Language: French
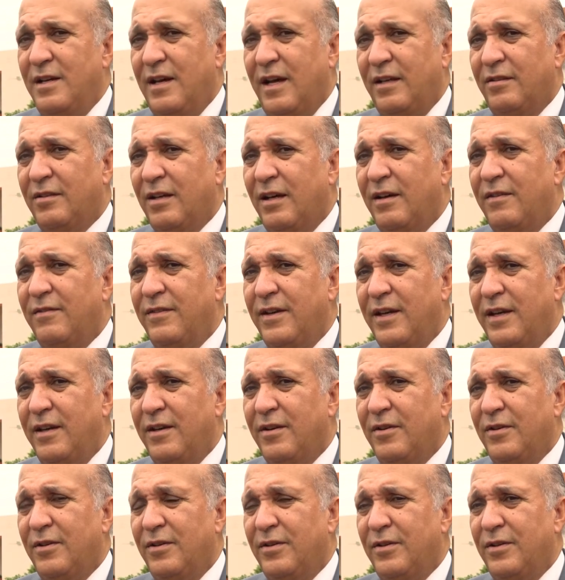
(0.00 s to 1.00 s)
à
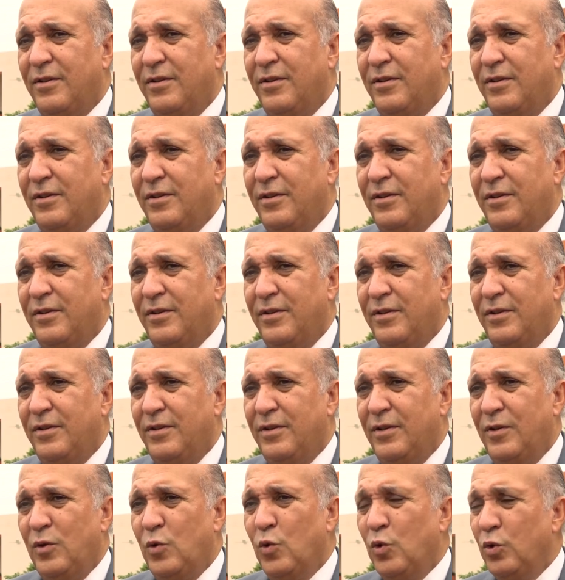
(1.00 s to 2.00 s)
travers
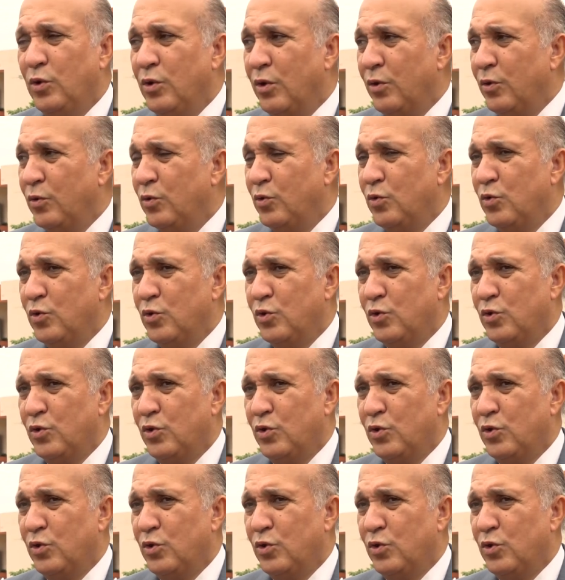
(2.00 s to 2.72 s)
euh, le don de,